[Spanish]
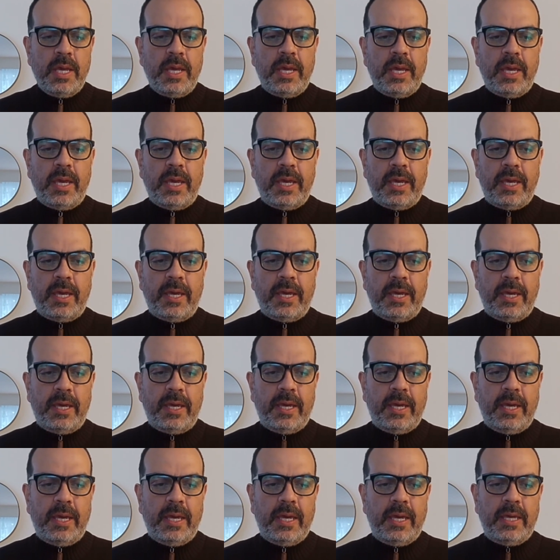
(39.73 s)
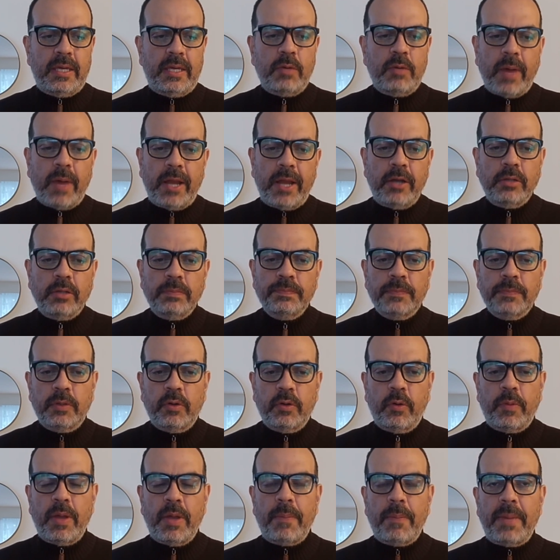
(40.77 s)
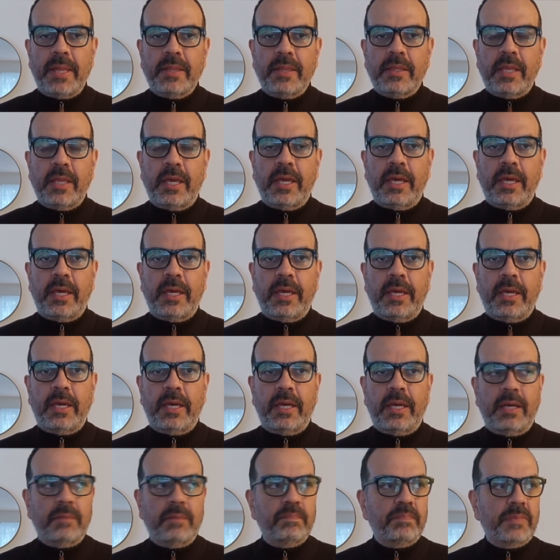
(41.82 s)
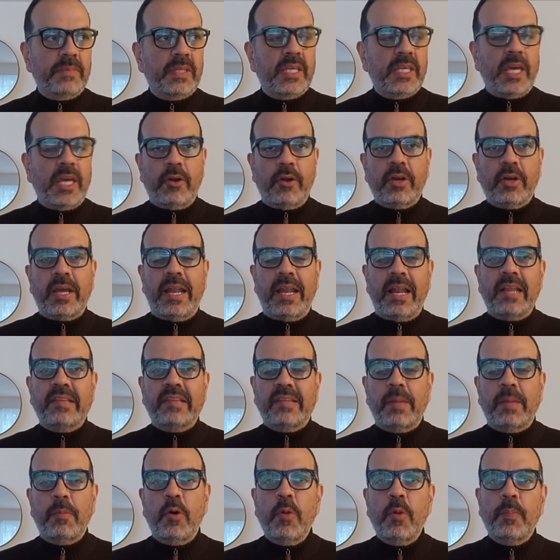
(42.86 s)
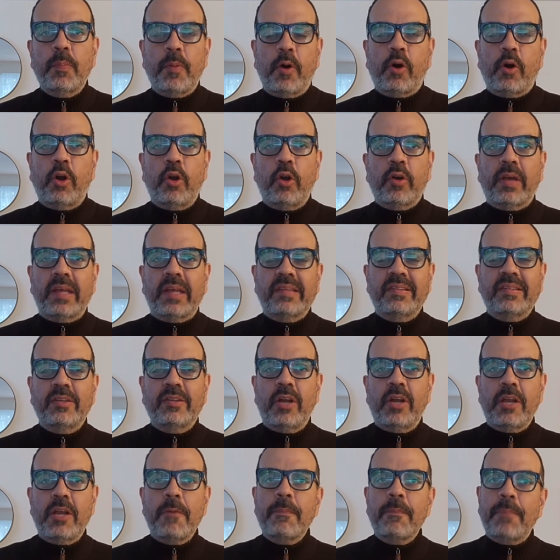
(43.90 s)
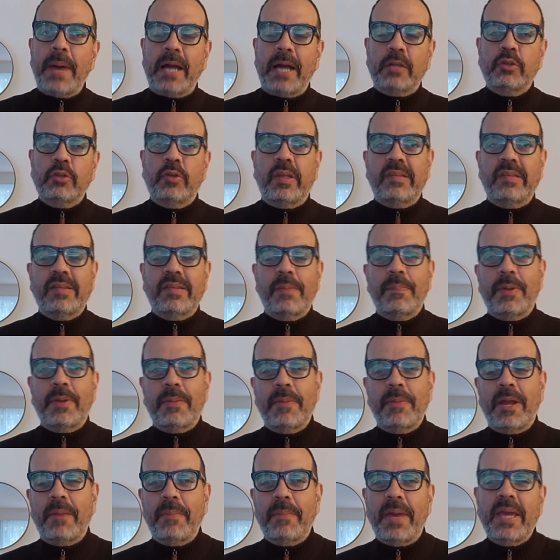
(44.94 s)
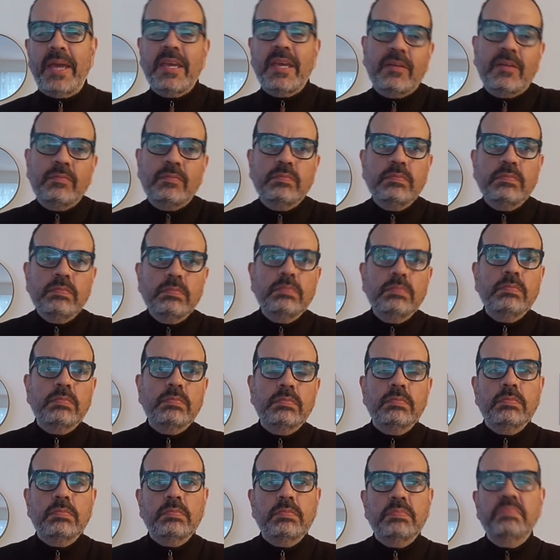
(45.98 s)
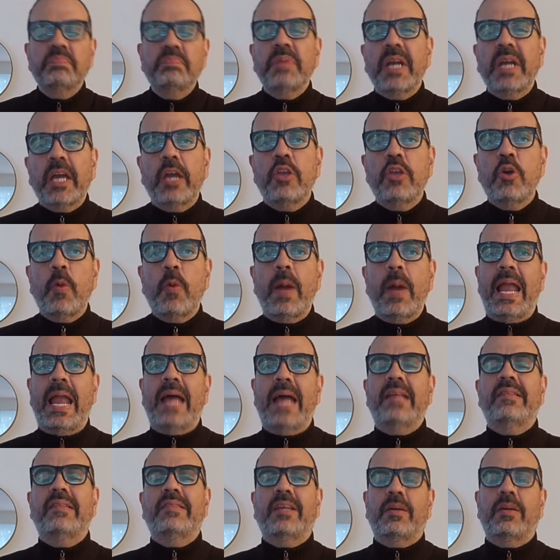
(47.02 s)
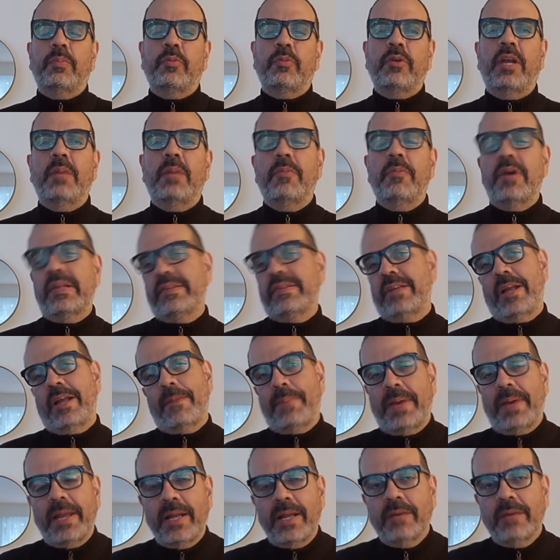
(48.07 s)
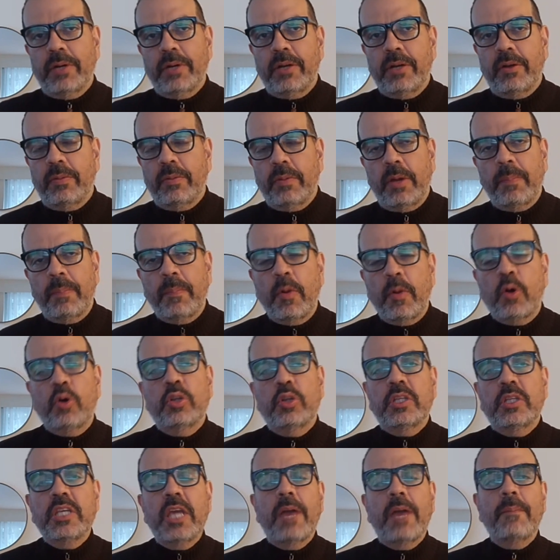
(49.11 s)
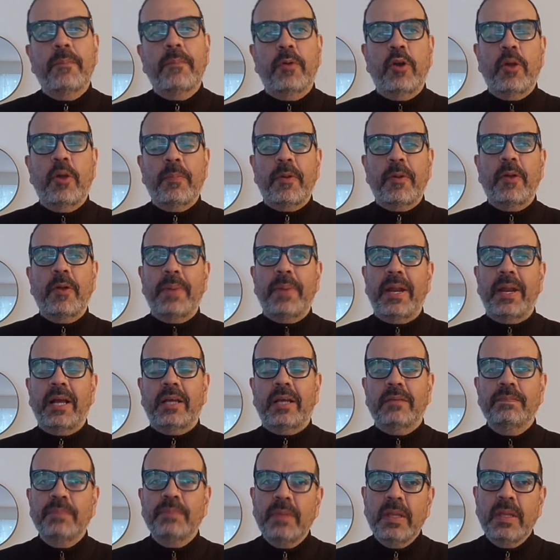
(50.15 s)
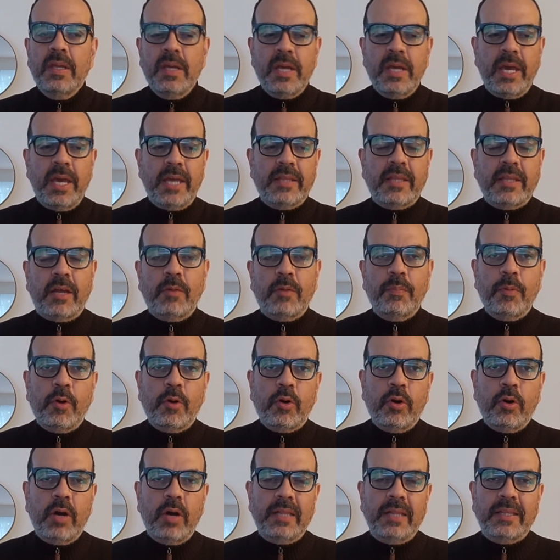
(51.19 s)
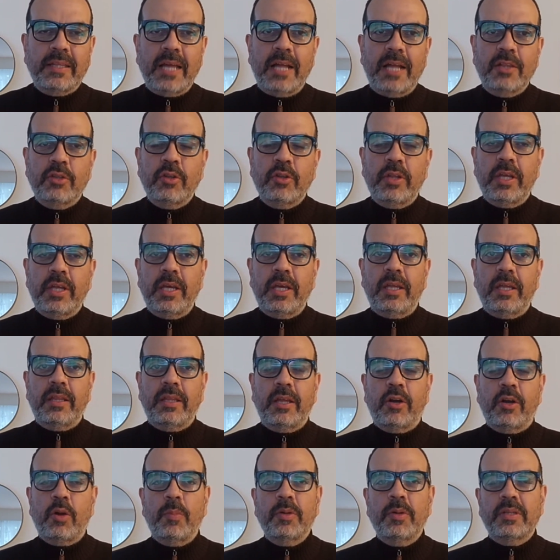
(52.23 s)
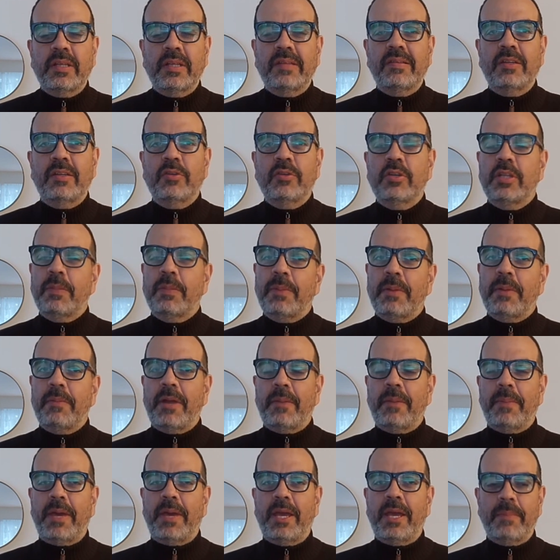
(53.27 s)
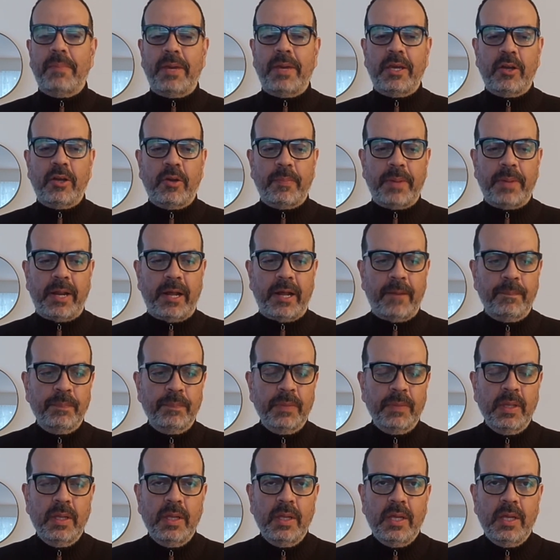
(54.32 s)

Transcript: Eh, y bueno, obviamente quiero que analicemos un poco lo que ha sido el impacto de ese primer mes y un pequeño balance que pudiéramos hacer apenas, bueno, es poco tiempo, ¿no? Pero para estar un poco al tanto de, cómo está siendo este primer mes en México para